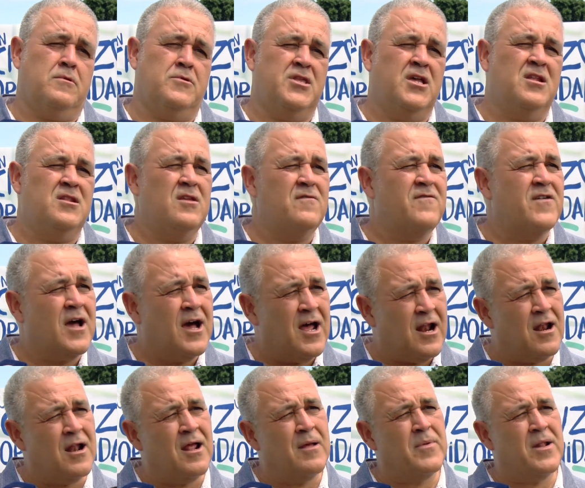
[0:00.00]
dignificar
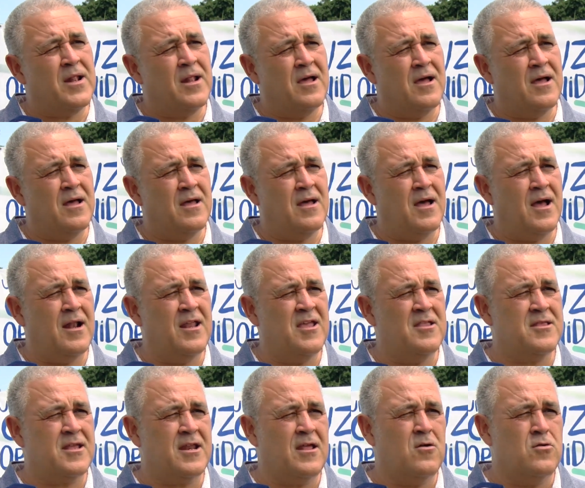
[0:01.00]
al
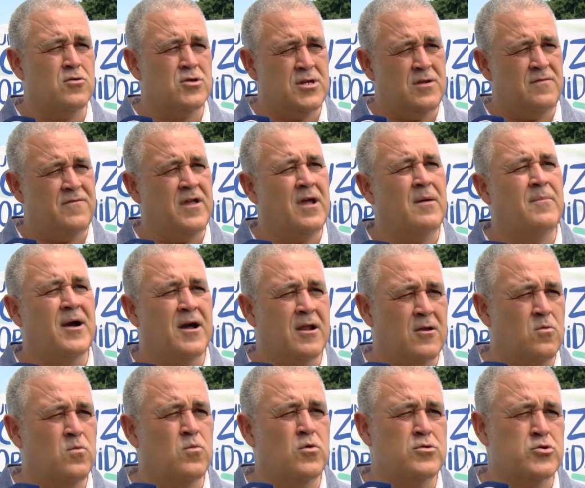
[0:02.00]
entrenador significa
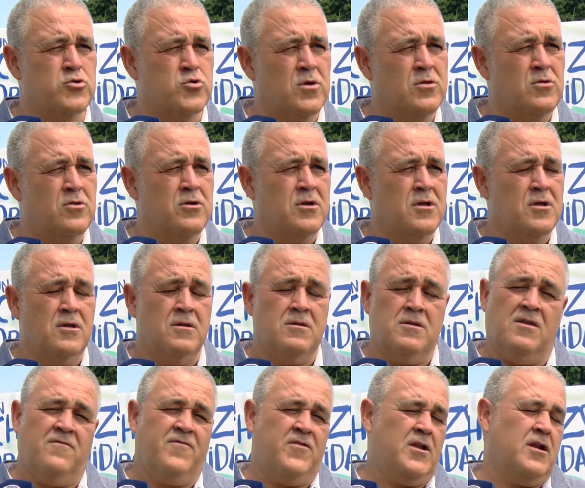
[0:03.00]
pagarle un buen sueldo
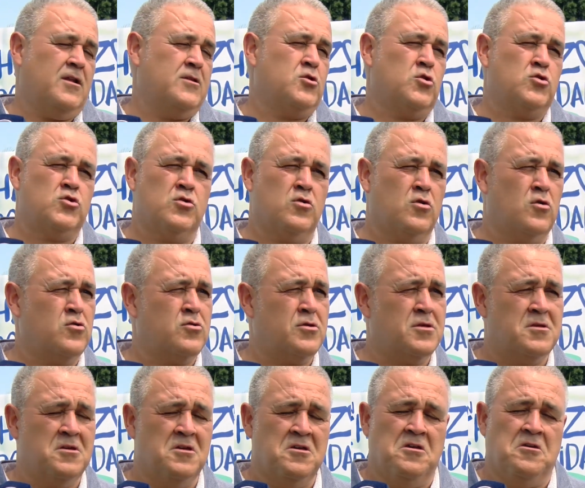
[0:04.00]
y al final esos son
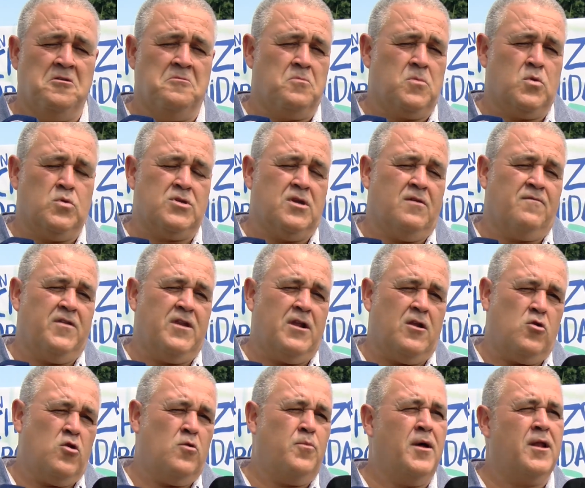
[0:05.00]
costes. Entonces al
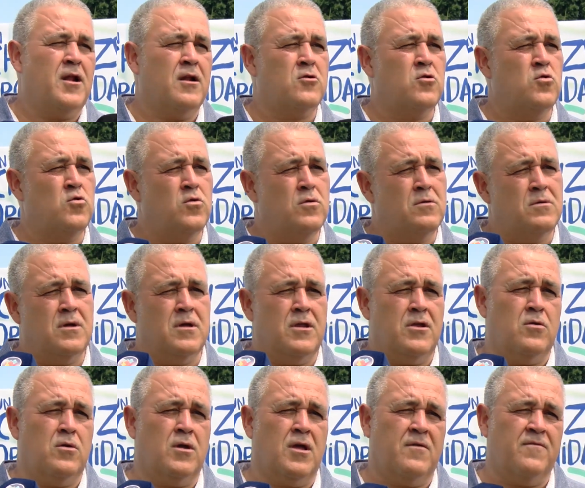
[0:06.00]
final no es para el club,
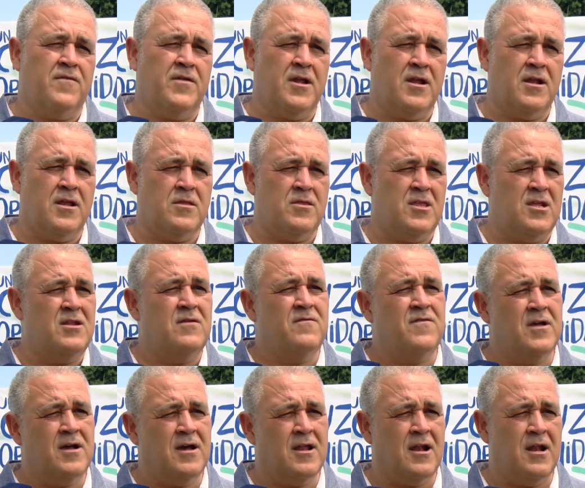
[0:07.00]
creo que al final es
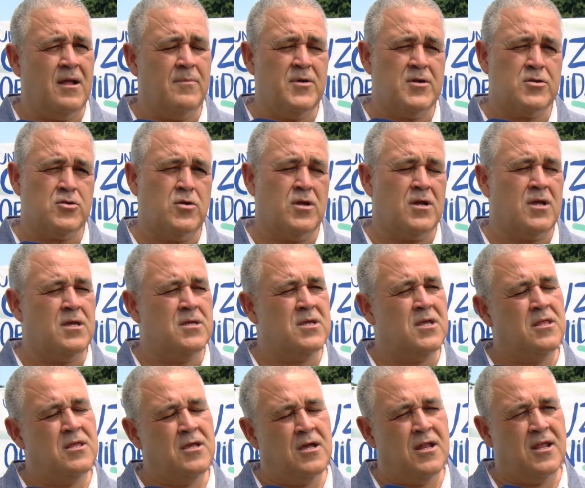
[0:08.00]
dignificar a las personas que se
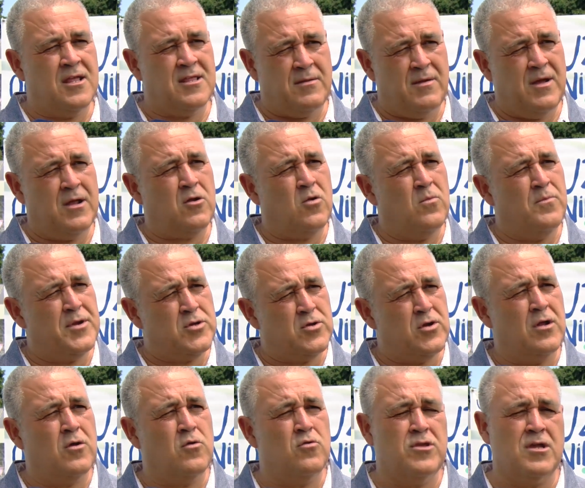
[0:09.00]
dedican a trabajar con
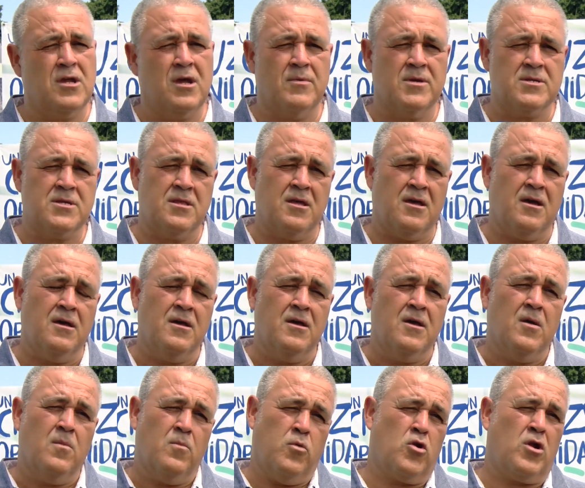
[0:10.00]
personas con discapacidad,
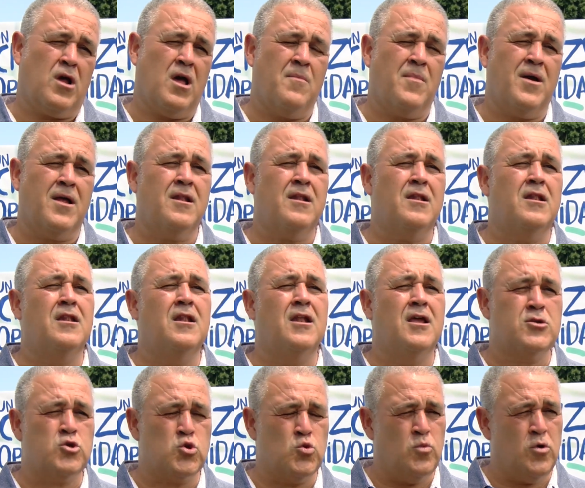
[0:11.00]
porque además
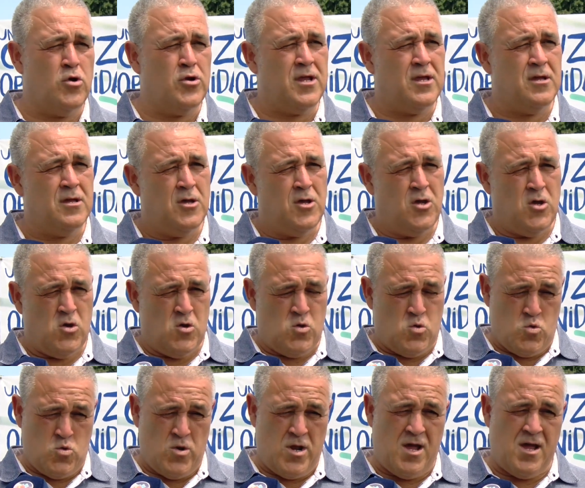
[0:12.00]
les supone
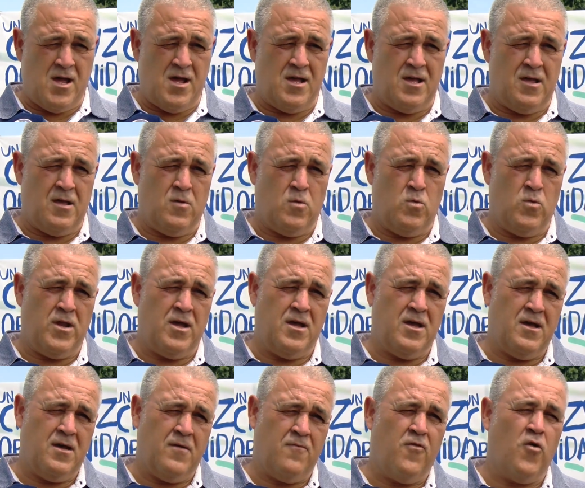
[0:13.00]

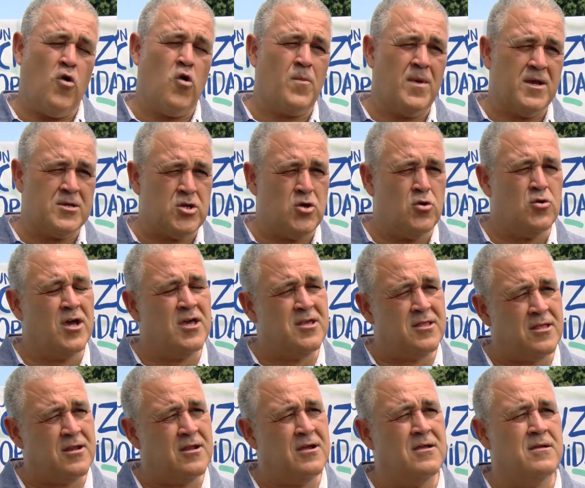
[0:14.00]
una, formación
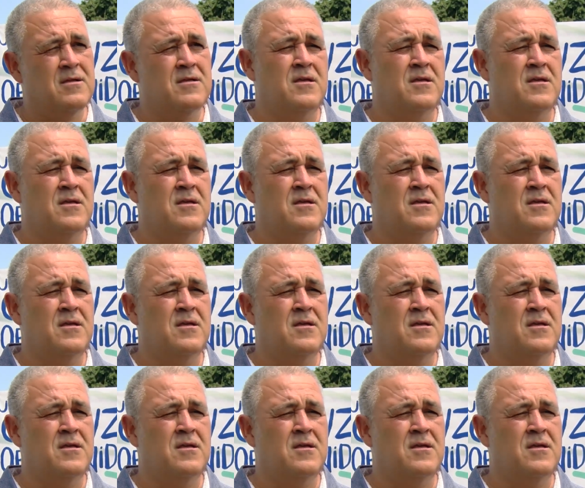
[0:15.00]
extra